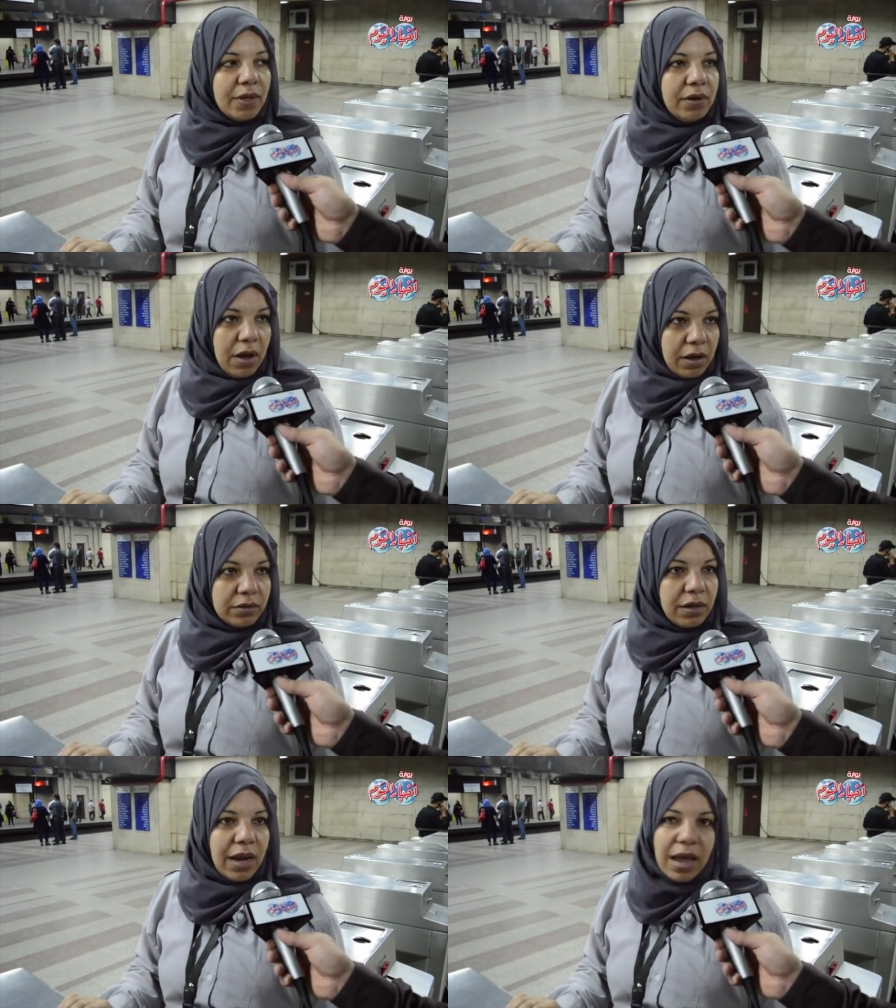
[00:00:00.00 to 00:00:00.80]

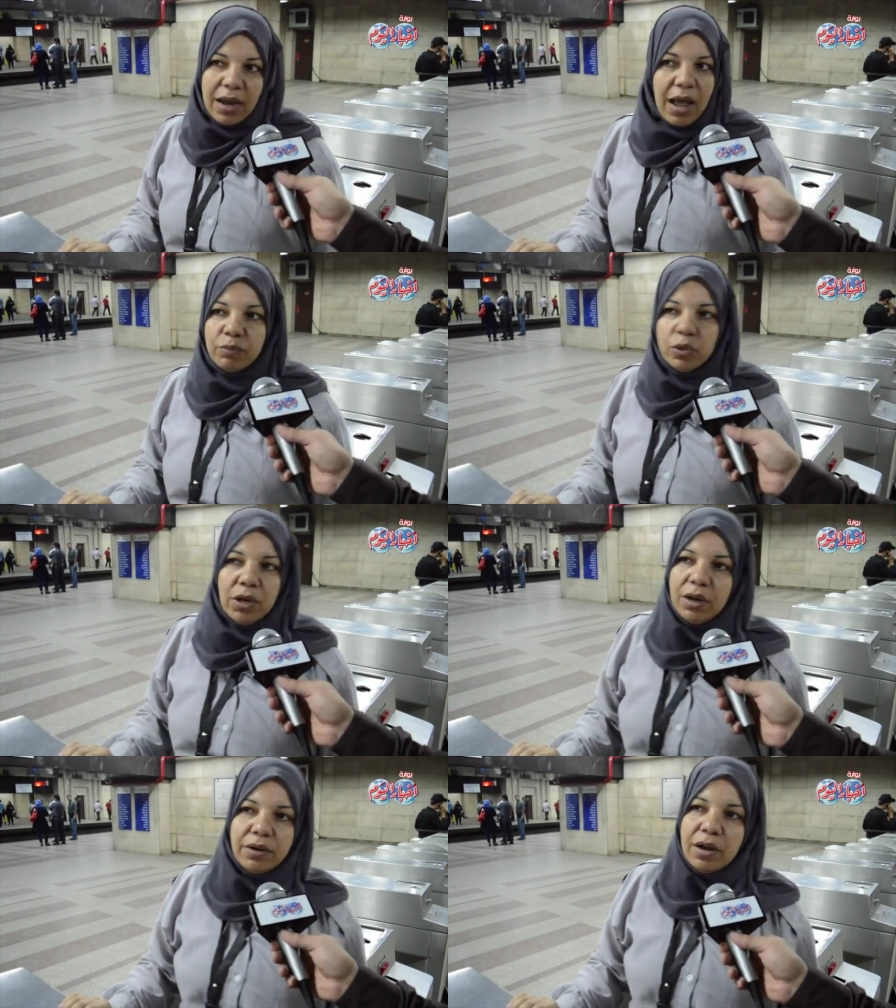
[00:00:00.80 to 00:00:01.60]
النهارده لا الحمد
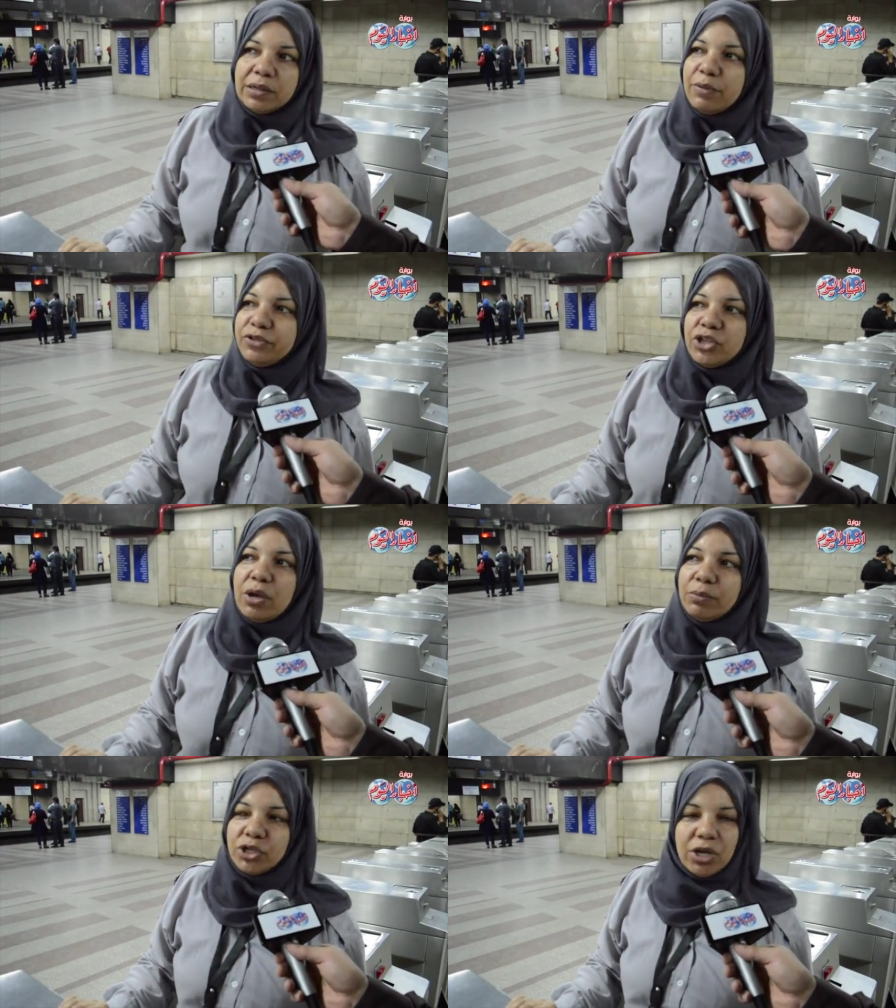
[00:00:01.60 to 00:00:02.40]
لله النهارده مفيش
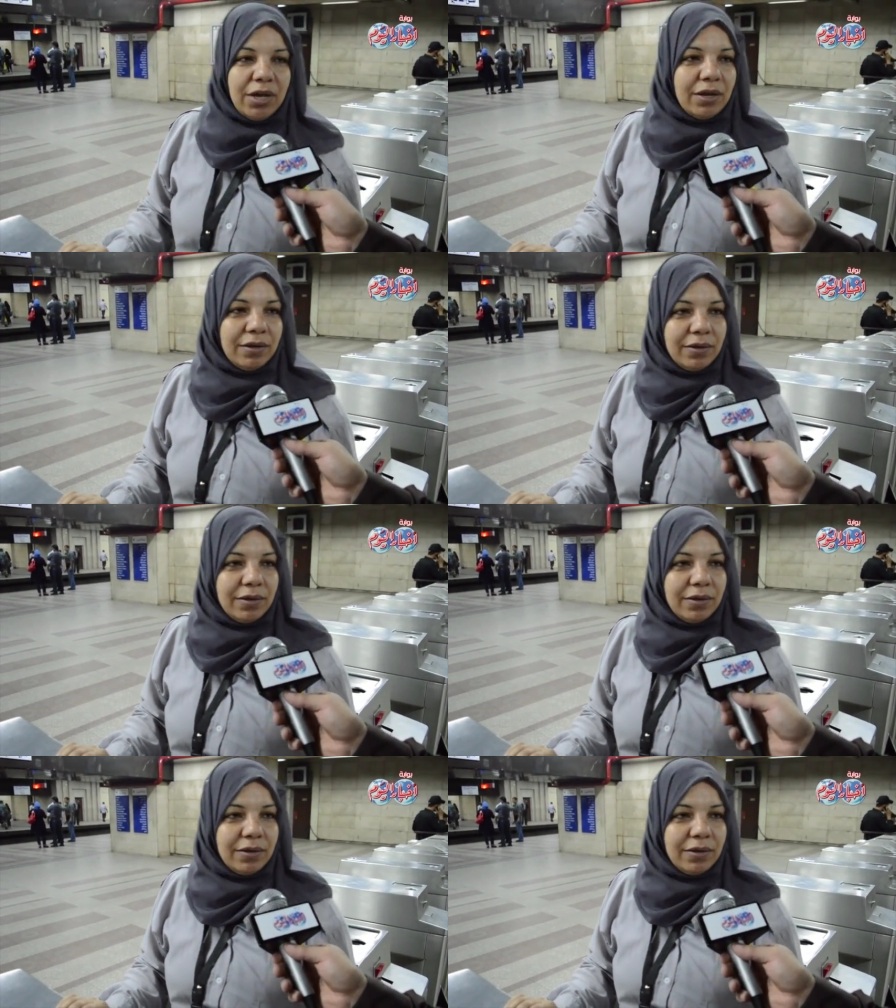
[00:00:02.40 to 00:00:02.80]
اي مشاكل